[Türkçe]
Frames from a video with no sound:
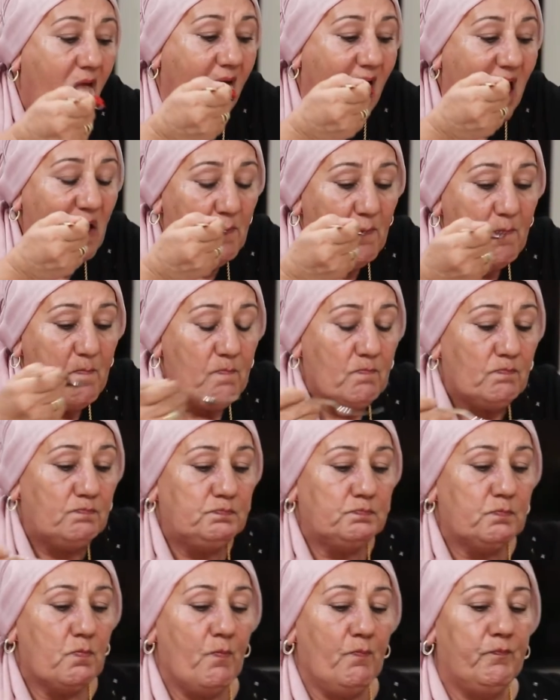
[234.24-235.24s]
İsteyen izin
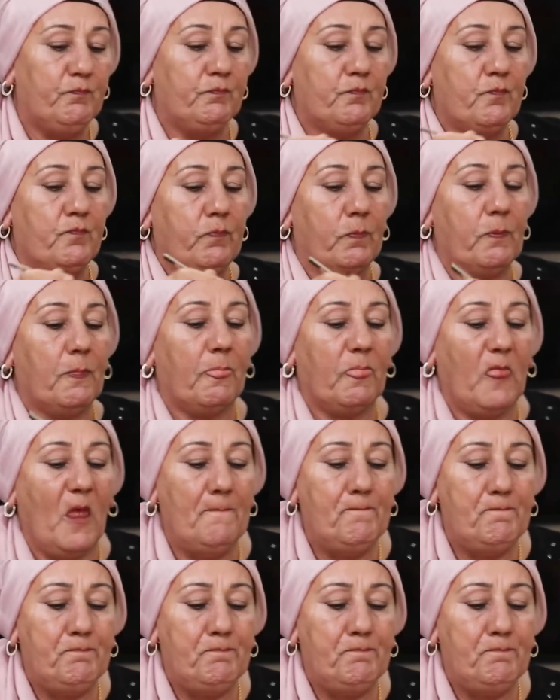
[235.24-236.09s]
verir isteyen vermez.